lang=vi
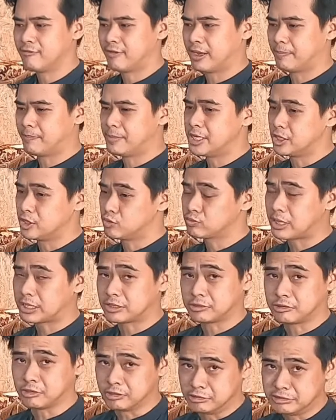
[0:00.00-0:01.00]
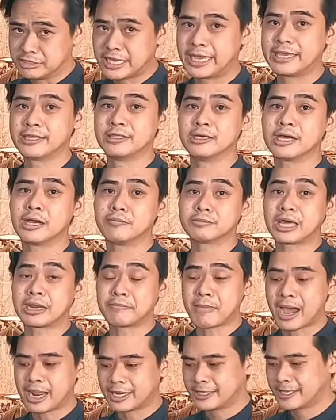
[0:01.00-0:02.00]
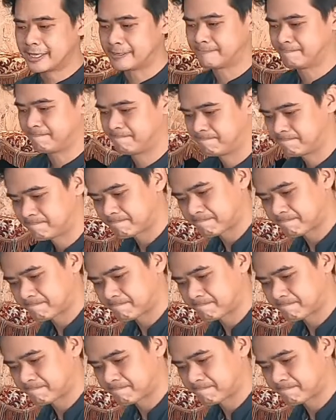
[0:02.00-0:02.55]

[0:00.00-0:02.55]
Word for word: và bây giờ chúng ta thử nghe thử âm thanh bass đó nha